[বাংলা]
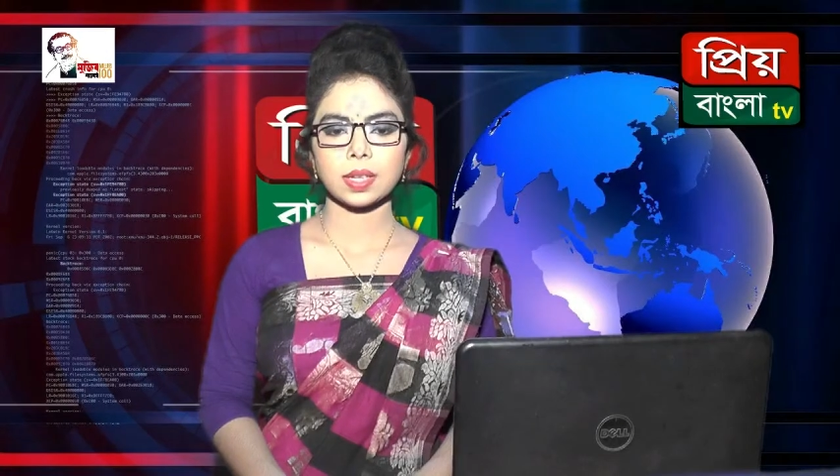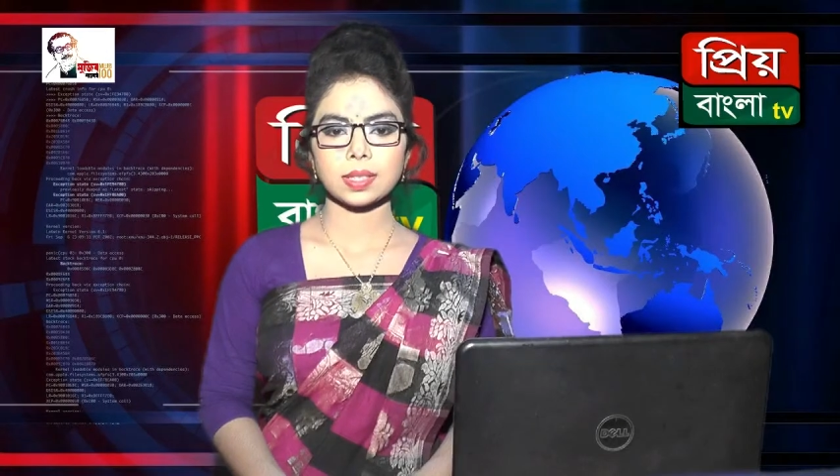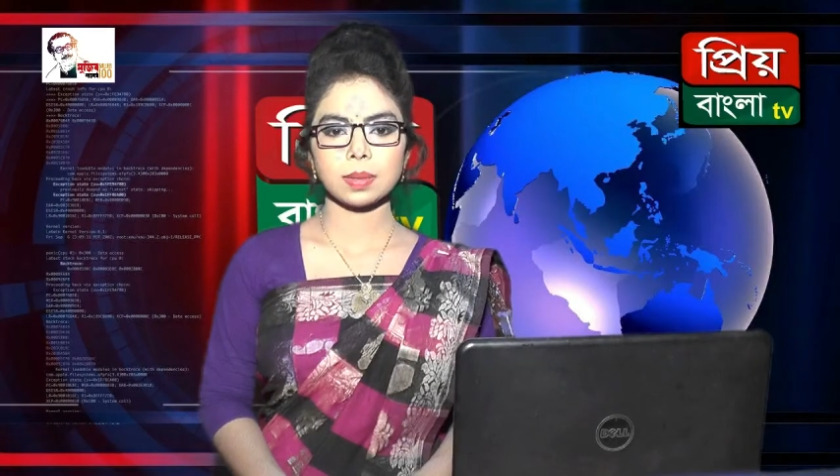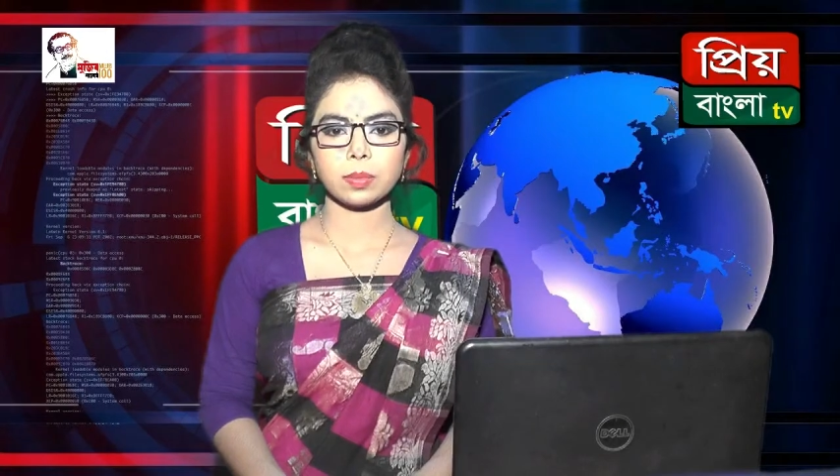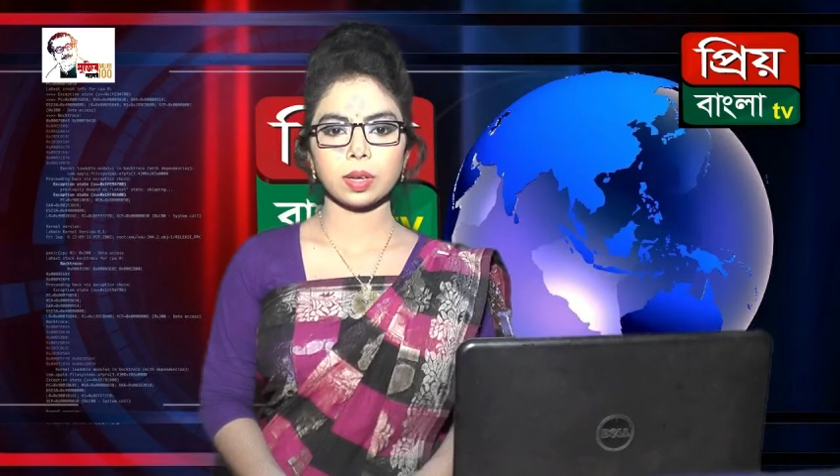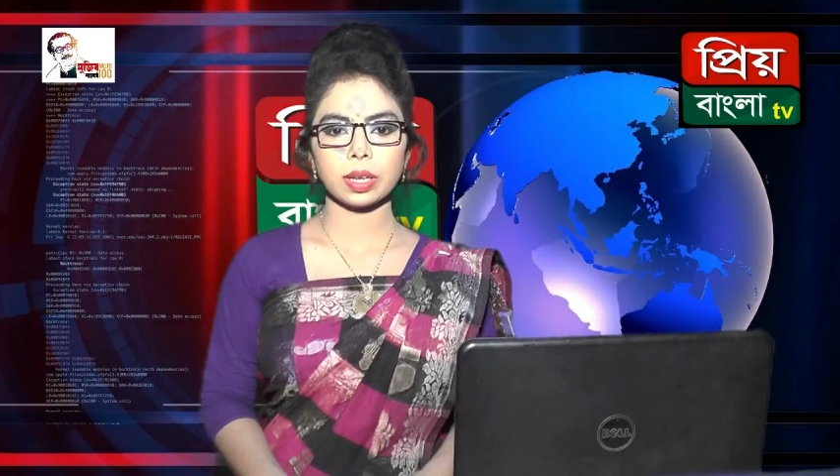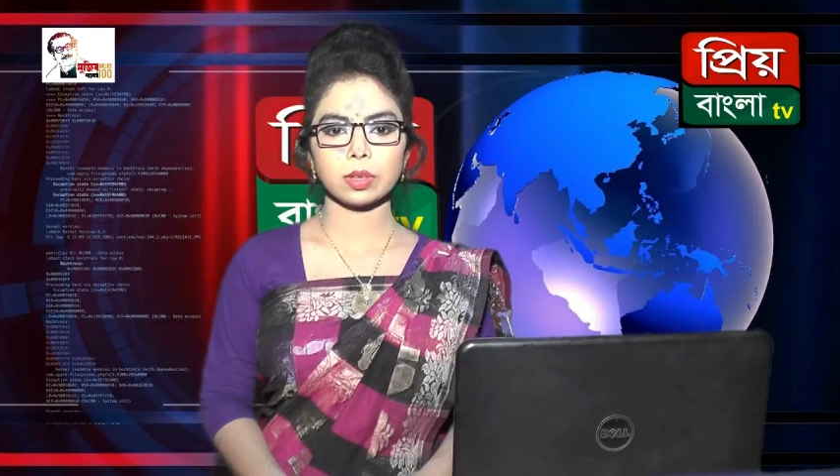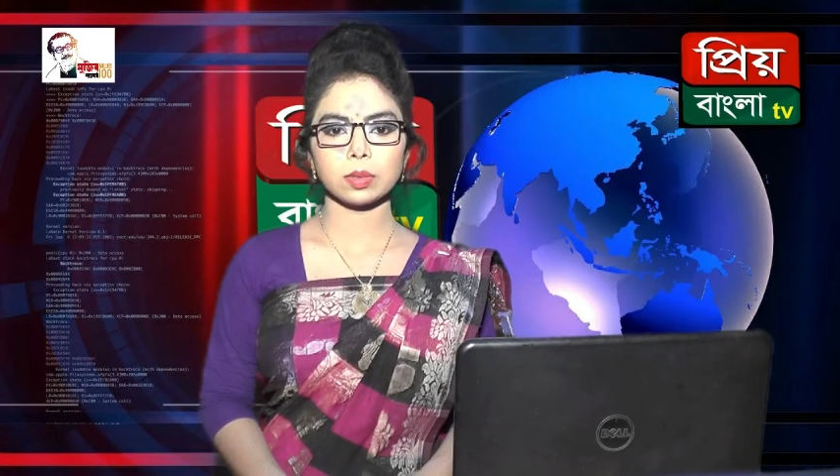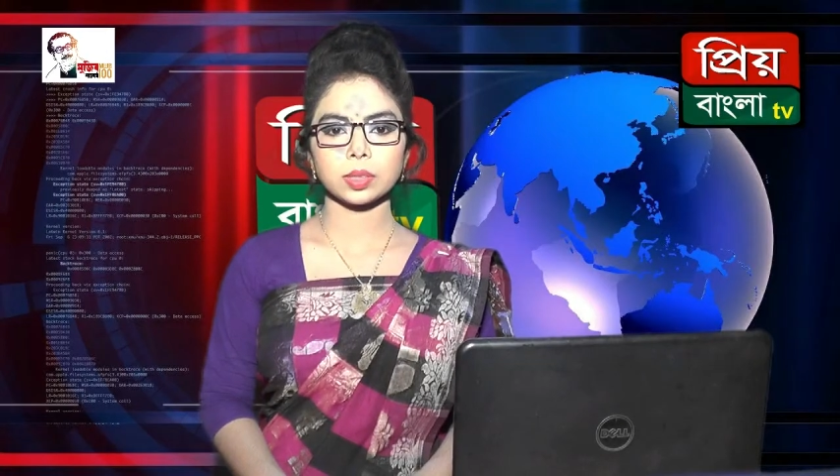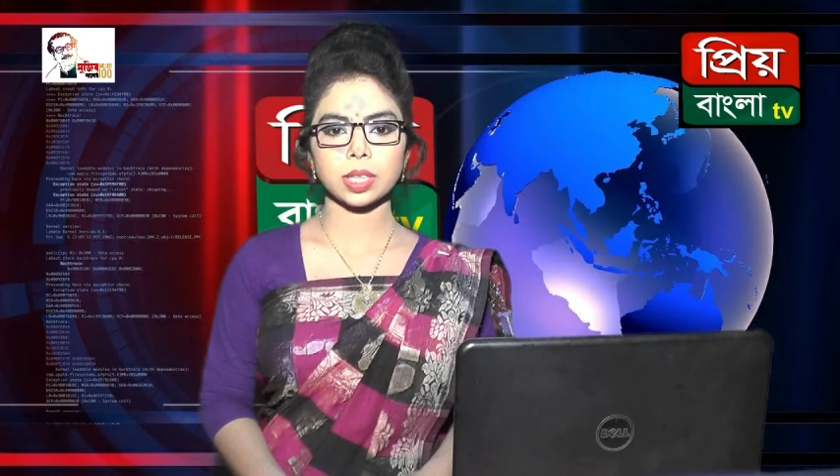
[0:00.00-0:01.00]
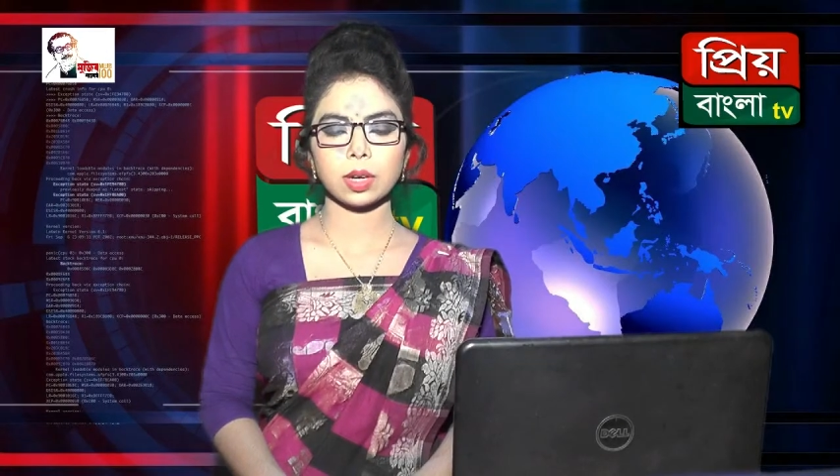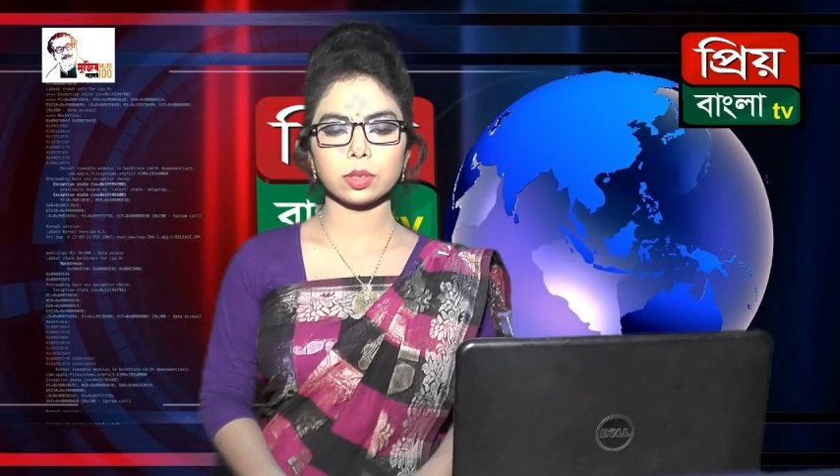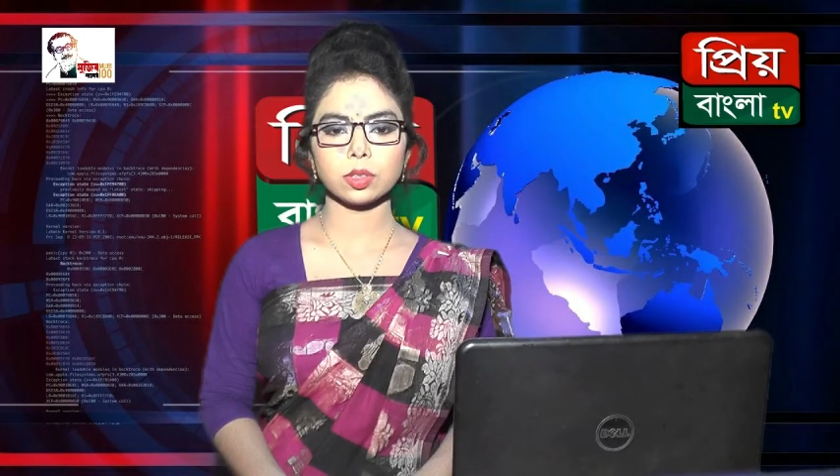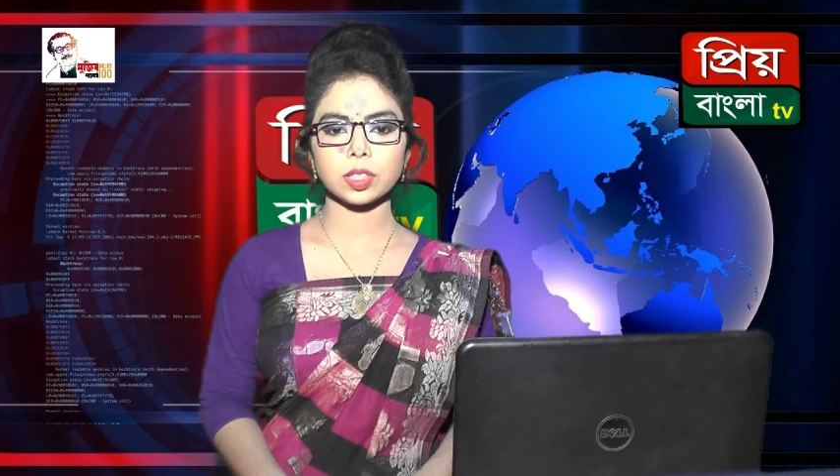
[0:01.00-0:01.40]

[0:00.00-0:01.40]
আসসালামু আলাইকুম স্বাগত